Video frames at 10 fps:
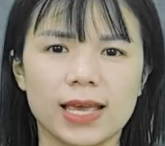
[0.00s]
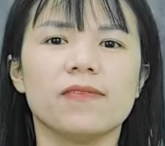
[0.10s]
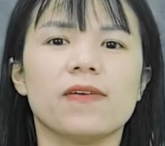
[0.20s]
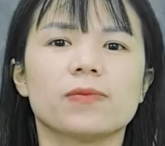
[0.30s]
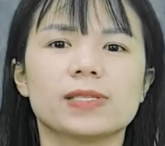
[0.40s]

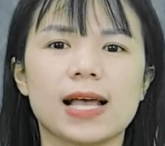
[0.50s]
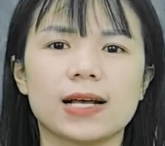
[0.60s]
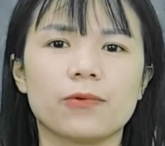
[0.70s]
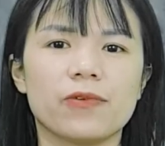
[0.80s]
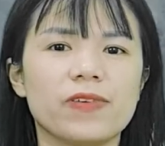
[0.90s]
Hy vọng
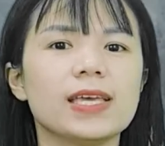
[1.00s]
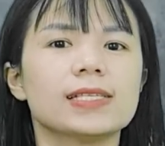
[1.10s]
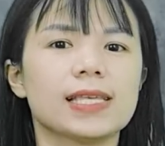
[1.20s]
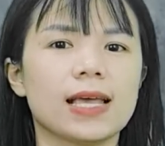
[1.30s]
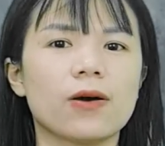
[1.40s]
rằng quý
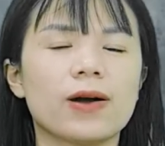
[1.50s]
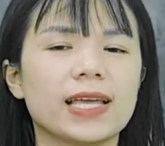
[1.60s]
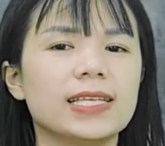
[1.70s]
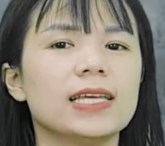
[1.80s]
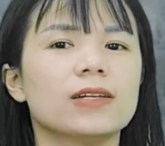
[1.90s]
vị sẽ có
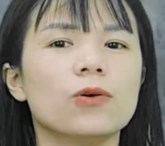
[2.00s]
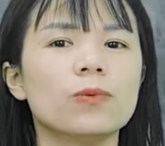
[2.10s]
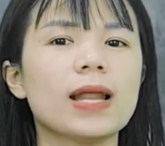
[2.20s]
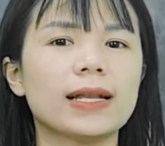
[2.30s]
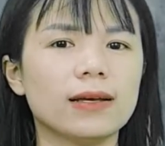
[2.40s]
cái nhìn
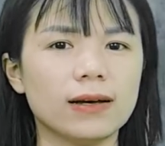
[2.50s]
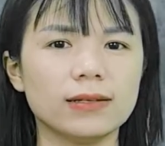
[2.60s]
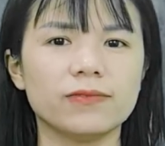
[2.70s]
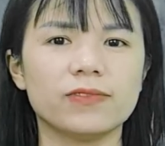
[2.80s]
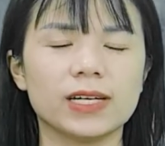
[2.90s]
đúng đắn
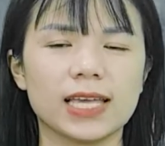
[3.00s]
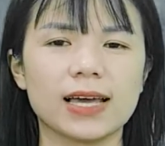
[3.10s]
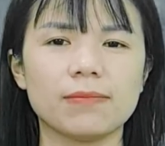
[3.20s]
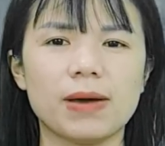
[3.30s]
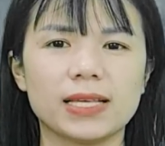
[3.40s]
hơn với cái
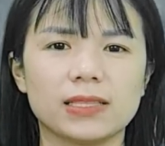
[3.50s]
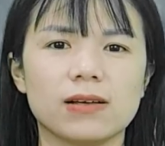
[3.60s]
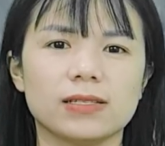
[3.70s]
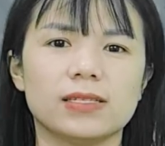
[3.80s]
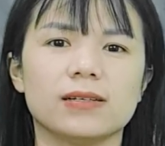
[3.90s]
căn bệnh
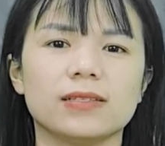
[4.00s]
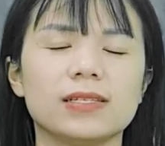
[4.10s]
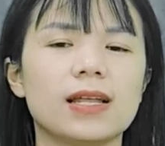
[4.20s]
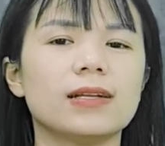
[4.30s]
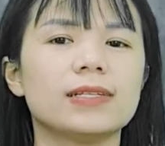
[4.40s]
tưởng chừng
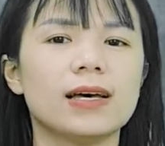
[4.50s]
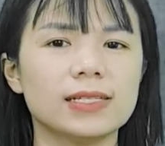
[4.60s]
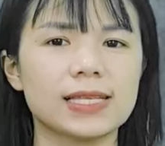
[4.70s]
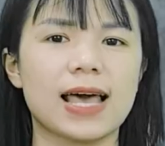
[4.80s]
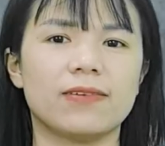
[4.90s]
như đơn,
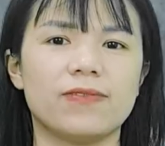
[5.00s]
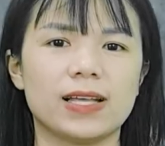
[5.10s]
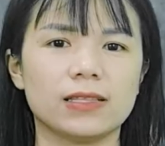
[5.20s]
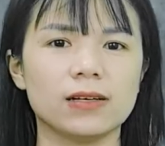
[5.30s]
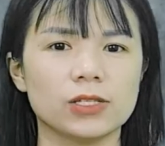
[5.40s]
đơn giản
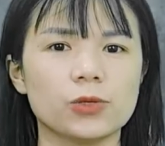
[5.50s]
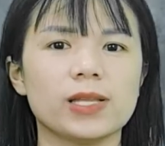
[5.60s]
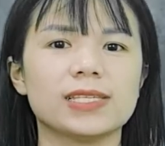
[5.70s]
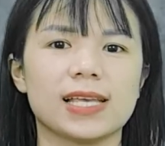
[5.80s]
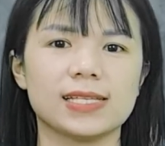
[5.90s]
và thường
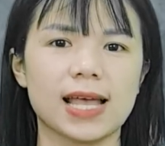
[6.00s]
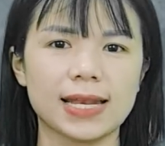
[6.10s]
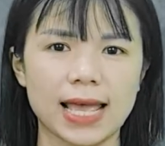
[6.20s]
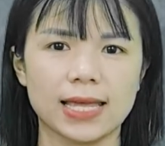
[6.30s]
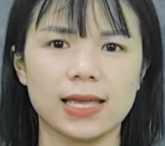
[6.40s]
xuyên xảy
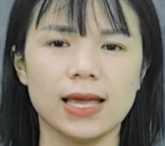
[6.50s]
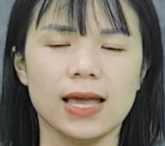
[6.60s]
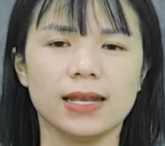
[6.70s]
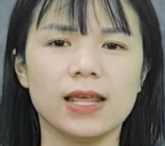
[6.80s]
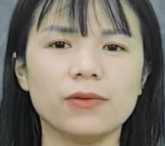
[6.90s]
ra này.
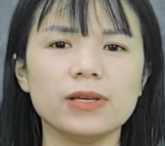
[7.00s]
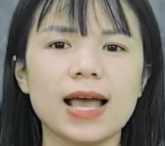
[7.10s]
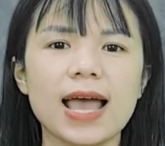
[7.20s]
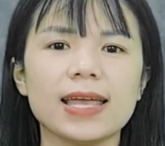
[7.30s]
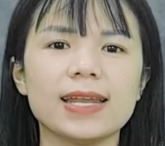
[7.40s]
Nếu như
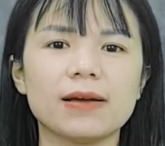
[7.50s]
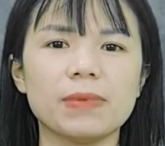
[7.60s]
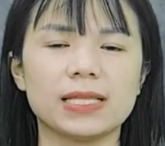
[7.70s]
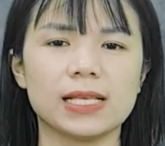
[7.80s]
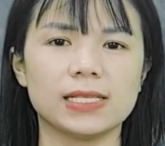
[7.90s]
ai
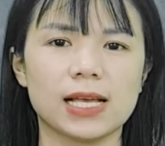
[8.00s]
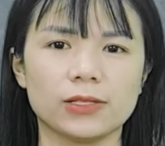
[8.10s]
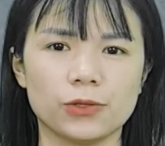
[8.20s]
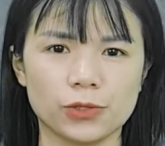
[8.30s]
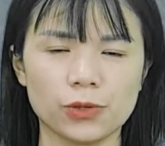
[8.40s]
đang bị tình
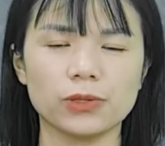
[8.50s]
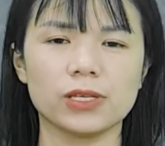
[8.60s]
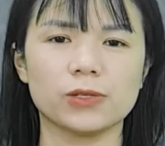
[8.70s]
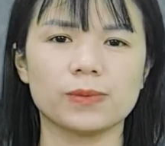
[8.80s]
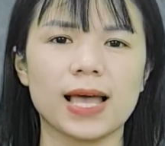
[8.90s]
trạng chuột rút
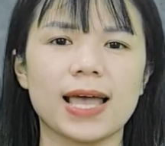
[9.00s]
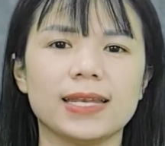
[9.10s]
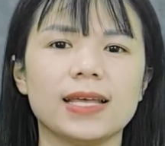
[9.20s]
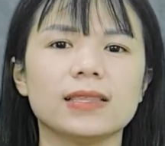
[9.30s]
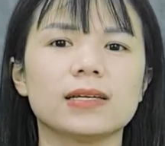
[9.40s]
thì chúng ta
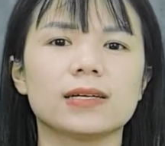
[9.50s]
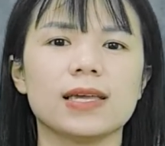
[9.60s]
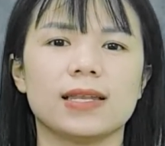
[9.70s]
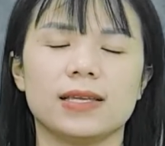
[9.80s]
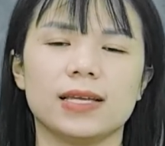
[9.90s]
hãy nên thực
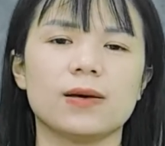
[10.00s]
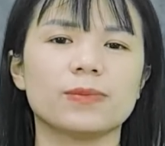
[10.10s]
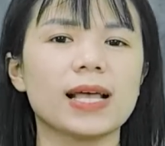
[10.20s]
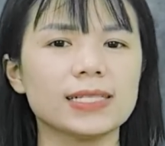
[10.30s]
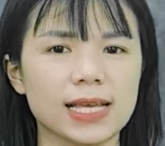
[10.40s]
hiện những cái
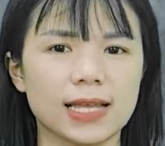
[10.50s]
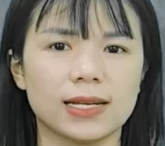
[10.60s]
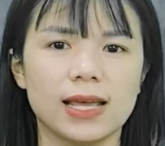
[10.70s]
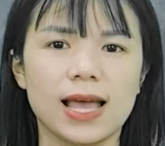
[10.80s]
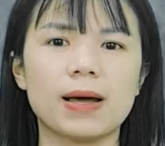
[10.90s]
động tác
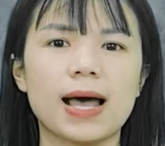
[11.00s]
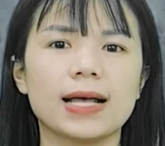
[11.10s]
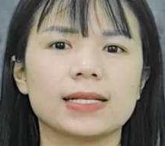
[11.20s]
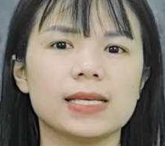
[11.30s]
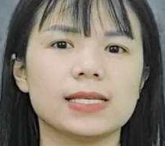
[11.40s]
trên mà
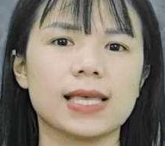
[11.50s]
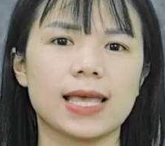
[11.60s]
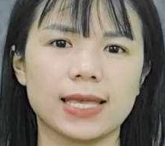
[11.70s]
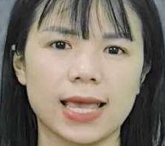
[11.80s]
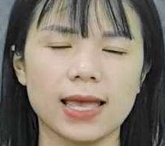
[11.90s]
Hằng chia
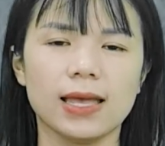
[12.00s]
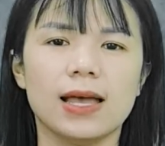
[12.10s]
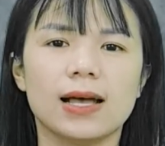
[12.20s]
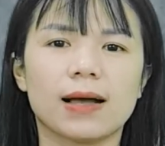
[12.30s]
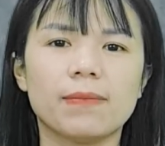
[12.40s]
sẻ nhé.
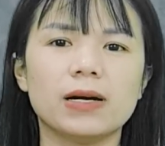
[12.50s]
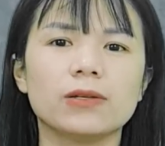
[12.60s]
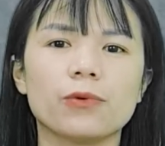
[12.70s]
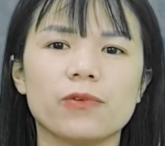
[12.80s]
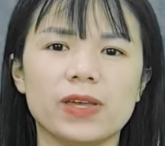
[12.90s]
Cảm
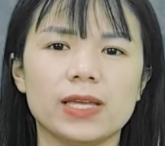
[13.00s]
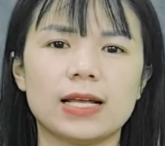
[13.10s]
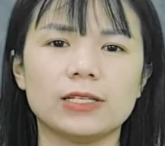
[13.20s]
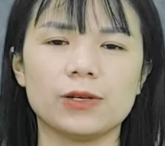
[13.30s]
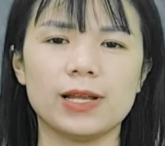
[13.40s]
ơn quý vị
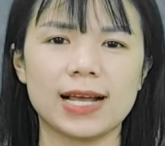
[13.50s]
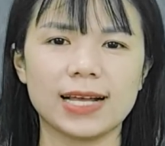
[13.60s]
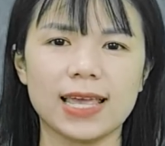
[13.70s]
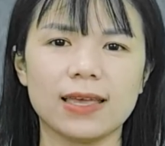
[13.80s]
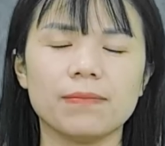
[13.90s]
đã chú ý
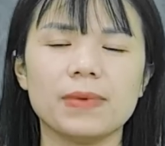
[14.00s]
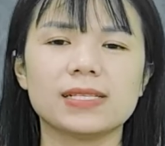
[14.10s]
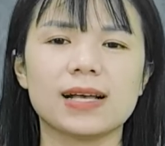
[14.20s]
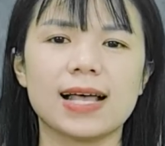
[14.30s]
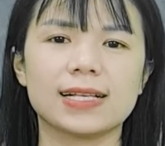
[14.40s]
lắng nghe.
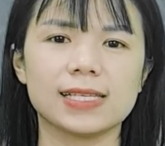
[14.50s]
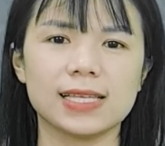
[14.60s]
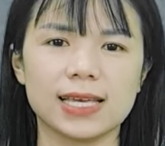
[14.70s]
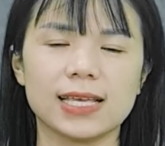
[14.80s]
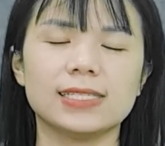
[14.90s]
Bây giờ Hằng
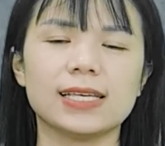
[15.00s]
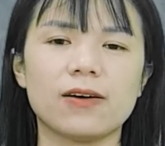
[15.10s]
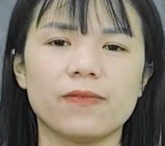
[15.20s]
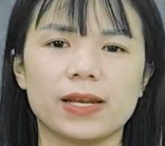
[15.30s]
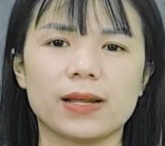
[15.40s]
xin kính
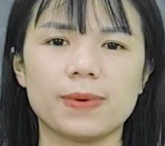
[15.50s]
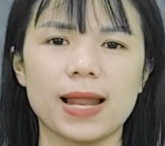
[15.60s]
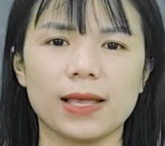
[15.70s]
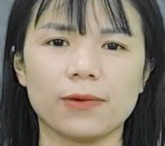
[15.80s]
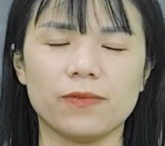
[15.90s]
chào và hẹn gặp
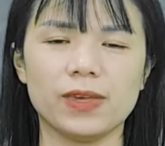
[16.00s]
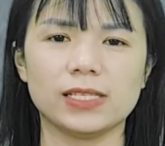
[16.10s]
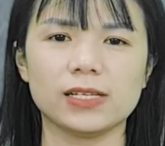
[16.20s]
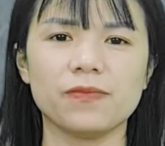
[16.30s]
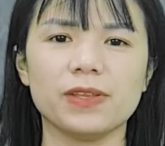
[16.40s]
lại quý
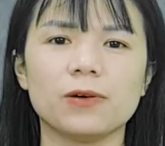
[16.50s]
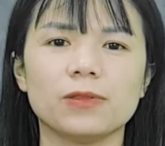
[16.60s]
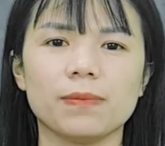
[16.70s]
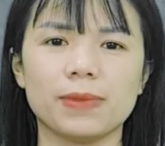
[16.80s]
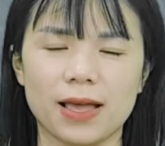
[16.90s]
vị trong
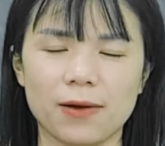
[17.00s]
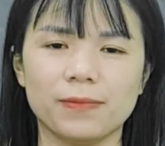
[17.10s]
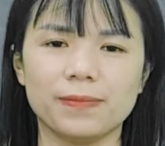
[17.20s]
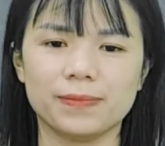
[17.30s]
video tiếp theo.